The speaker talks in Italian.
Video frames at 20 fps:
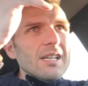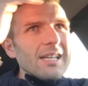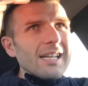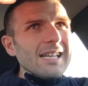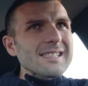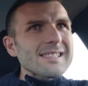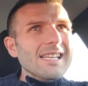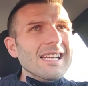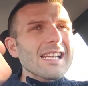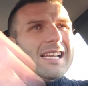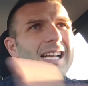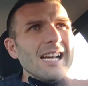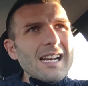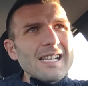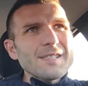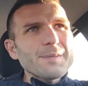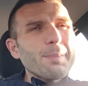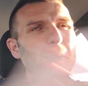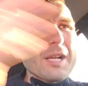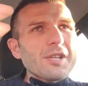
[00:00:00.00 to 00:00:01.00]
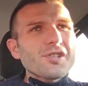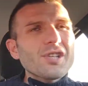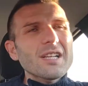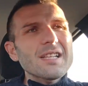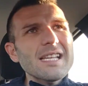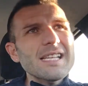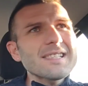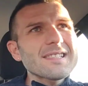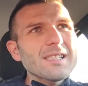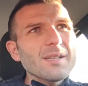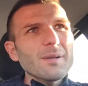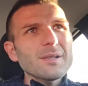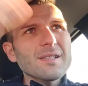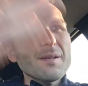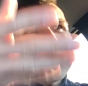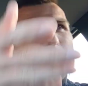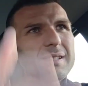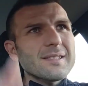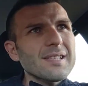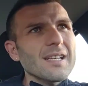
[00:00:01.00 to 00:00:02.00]
la Salernitana spacciatissima
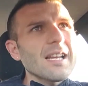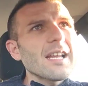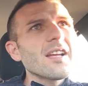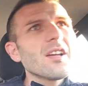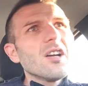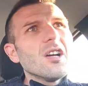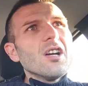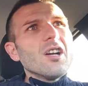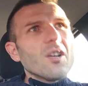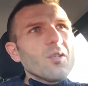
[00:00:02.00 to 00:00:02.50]
si è messa lì.